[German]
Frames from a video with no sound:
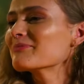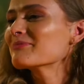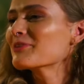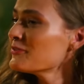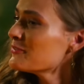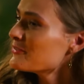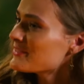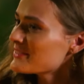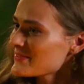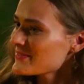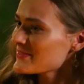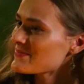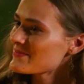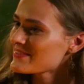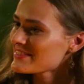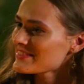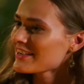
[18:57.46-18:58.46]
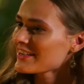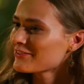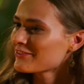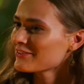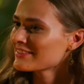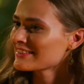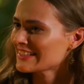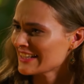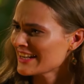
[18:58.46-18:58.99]
Gut. Ja? Sehr gut.
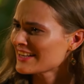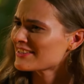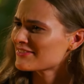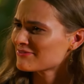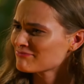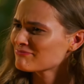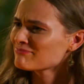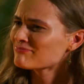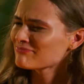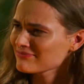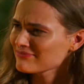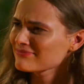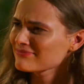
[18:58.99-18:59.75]
Okay, gut.